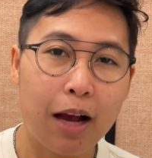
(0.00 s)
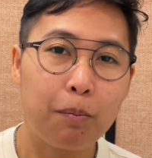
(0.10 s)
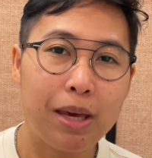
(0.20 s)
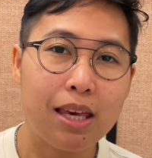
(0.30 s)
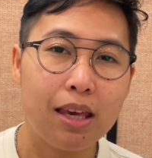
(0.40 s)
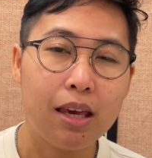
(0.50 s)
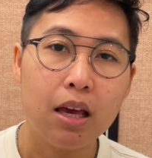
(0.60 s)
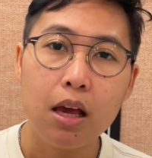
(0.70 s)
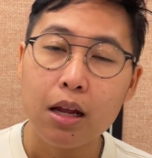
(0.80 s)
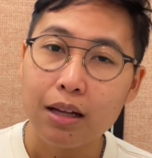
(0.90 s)
งปี
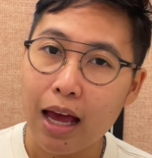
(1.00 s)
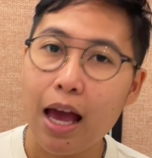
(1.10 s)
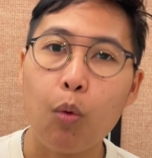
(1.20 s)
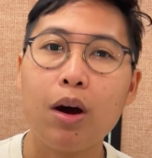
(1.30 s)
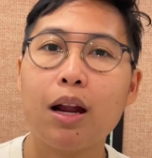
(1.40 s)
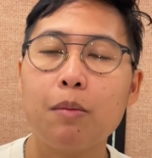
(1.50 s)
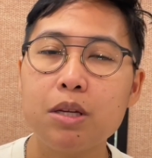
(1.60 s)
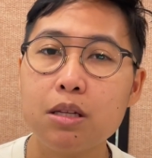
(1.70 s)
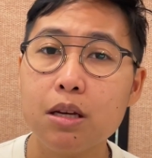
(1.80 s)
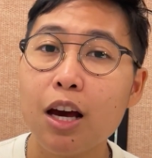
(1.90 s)
ถ้าหากว่าใครไม่
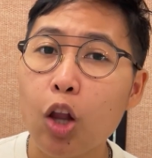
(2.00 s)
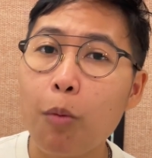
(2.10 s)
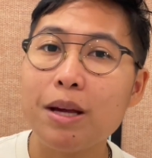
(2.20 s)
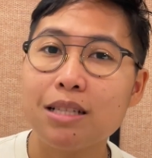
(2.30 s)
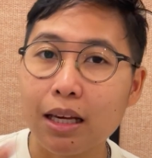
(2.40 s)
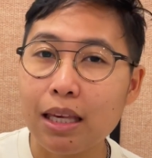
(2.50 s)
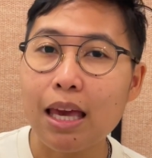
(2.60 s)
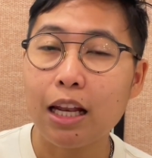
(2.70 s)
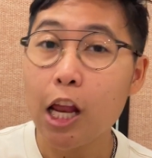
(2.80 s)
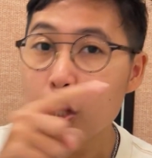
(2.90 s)
เชื่อ ลองไปสังเกต
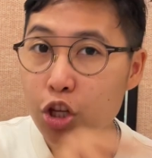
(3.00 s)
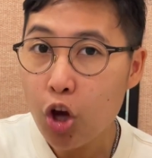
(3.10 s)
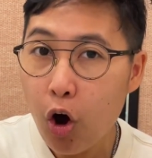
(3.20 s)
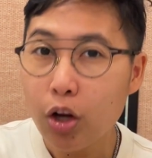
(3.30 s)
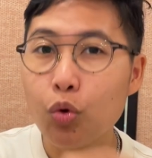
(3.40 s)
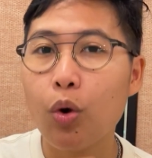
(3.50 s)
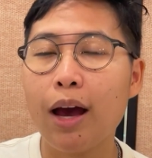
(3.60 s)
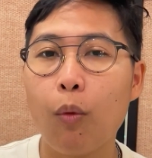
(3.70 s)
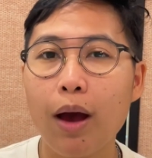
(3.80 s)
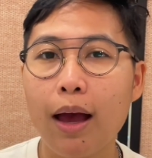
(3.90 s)
แล้วย้อนดู
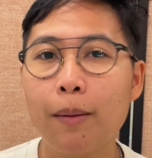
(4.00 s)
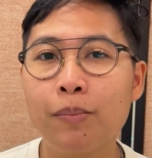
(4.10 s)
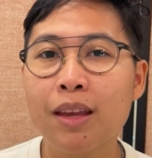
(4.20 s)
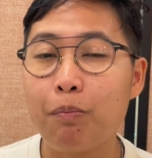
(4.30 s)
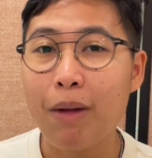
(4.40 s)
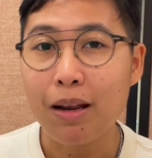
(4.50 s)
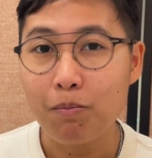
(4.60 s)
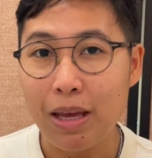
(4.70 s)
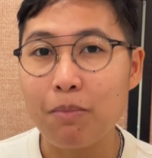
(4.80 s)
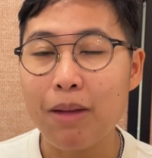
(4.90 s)
ค่ะว่ามัน
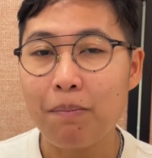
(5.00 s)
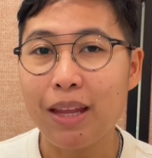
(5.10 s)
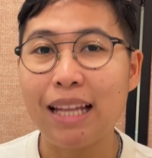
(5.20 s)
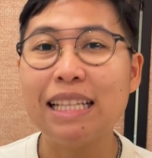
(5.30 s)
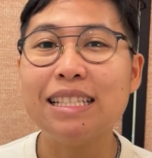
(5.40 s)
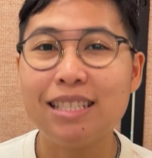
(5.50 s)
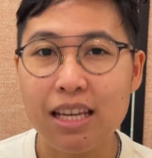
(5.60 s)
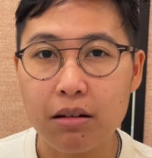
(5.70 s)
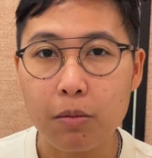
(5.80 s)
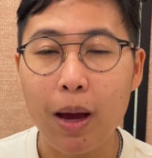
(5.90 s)
เป็นแบบนั้นจริง
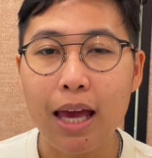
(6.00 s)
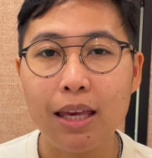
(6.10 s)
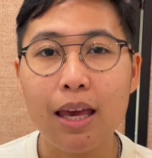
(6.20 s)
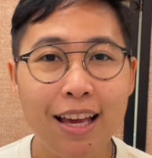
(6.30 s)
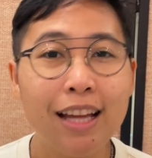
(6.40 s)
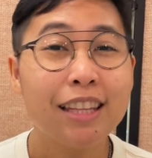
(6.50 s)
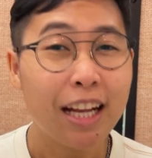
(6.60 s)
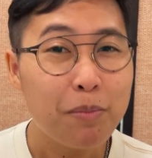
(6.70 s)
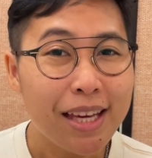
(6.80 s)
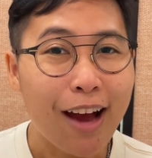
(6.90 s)
หรือไม่ แต่
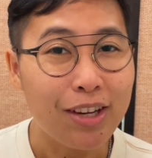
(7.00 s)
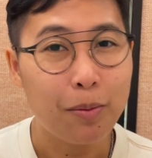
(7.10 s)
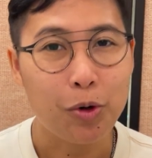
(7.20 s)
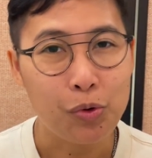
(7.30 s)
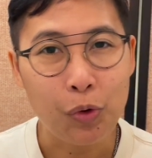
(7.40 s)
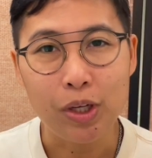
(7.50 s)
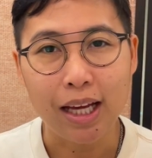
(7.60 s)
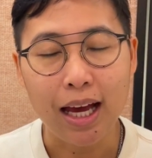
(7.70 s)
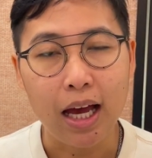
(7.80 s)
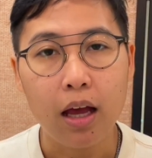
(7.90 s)
นั้นมีข่าวเดียวบอกทุกคน
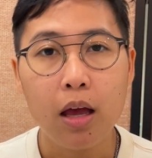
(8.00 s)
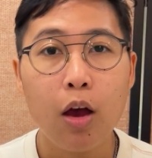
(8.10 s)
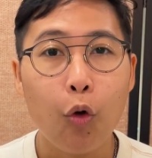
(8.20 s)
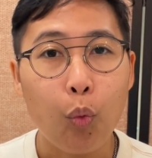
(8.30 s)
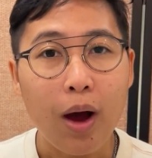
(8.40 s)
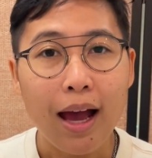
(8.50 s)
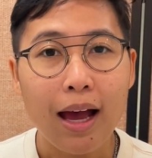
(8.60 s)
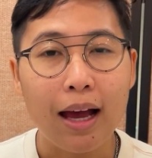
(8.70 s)
ค่ะ ว่า